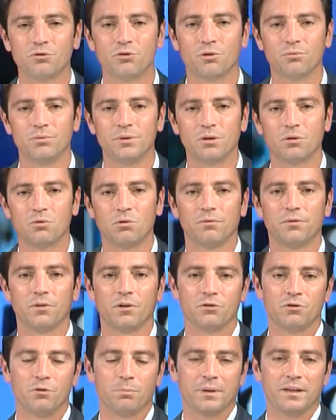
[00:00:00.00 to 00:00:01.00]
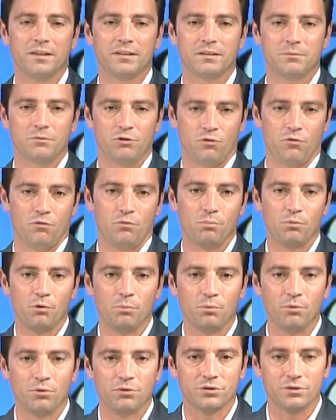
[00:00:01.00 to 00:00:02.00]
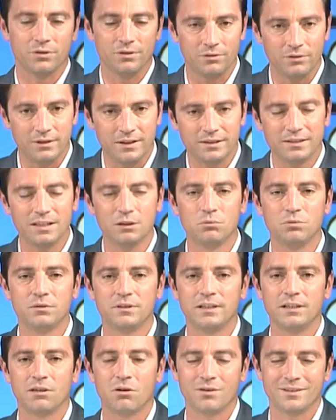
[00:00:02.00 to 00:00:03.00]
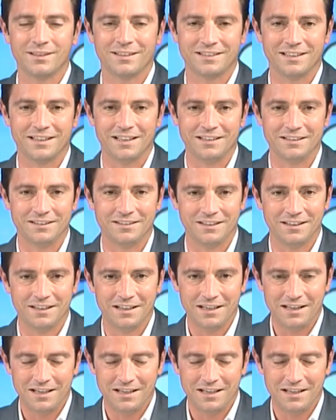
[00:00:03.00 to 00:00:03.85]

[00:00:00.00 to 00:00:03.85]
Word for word: aujourd'hui en conférence de presse. Je vous propose de les écouter en intégralité